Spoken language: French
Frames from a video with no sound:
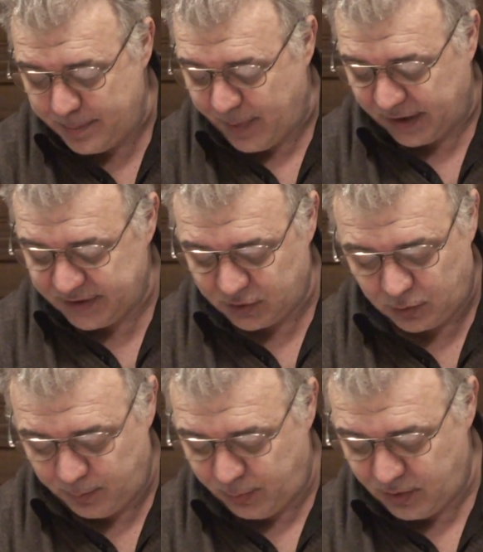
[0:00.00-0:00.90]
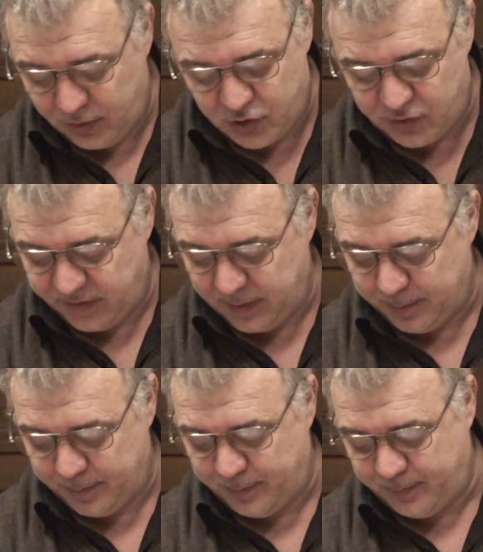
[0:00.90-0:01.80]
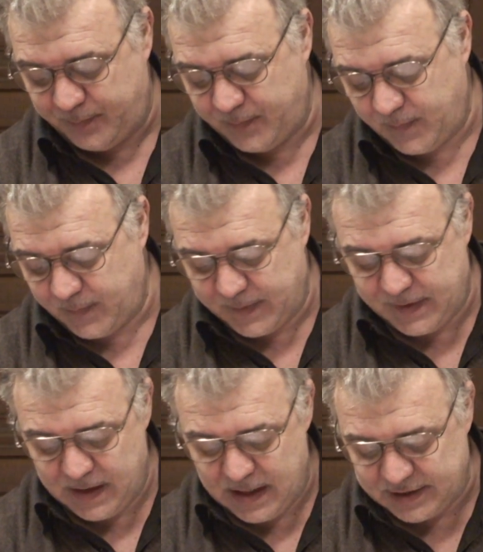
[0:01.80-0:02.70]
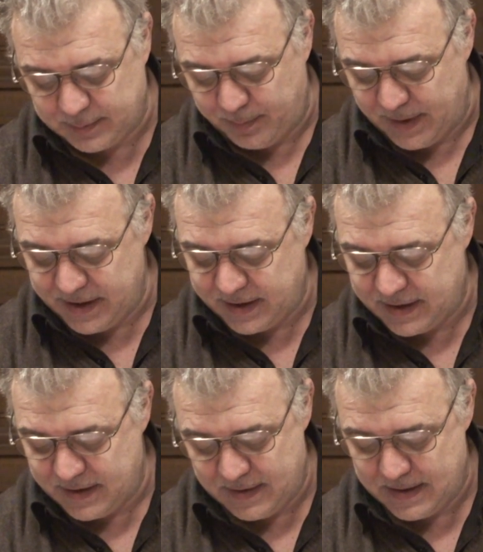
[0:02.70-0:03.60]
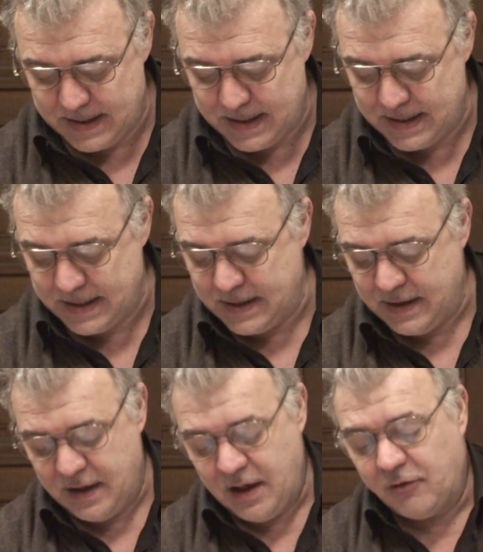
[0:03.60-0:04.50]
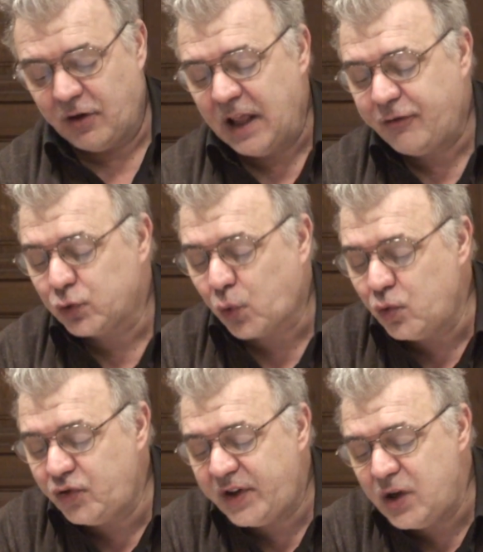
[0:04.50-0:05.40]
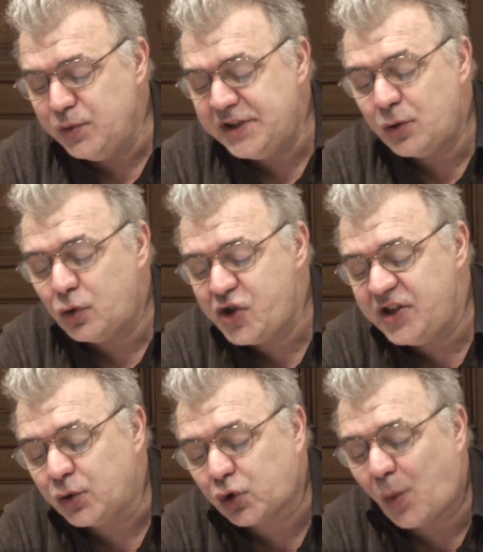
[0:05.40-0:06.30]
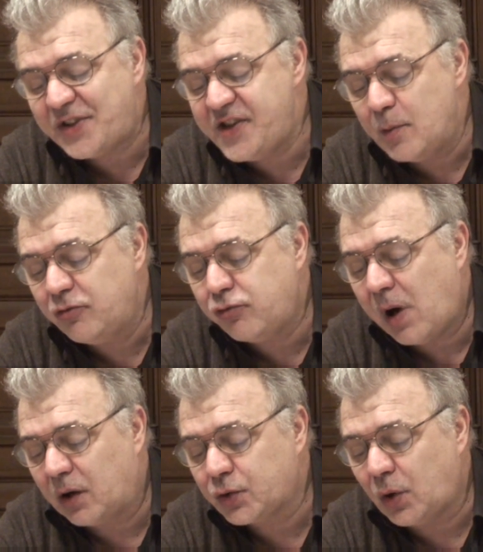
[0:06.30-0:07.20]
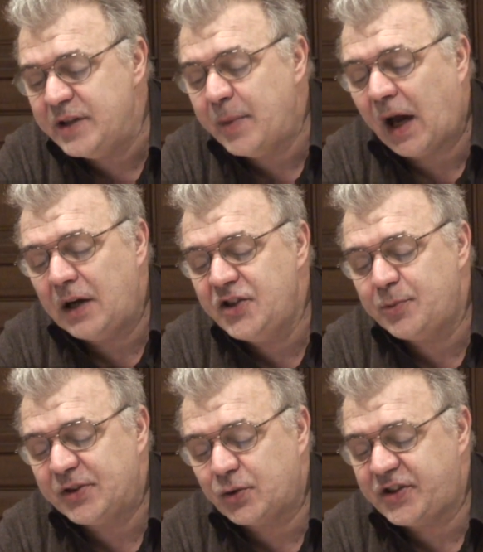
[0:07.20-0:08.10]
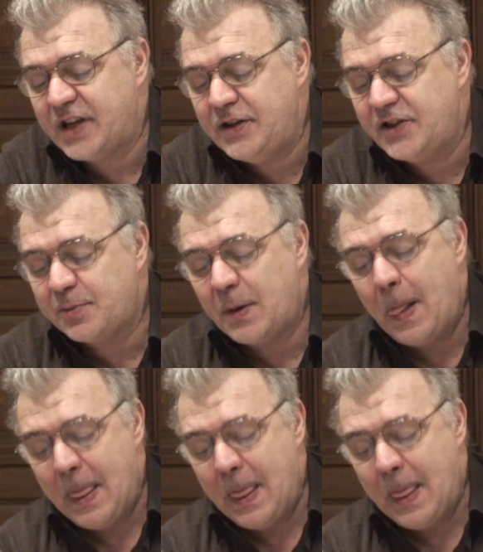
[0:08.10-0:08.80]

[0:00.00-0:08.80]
Par exemple, je vais. Il explique. Voilà, il faut trouver une idéologie de troisième voie entre libéralisme et socialisme.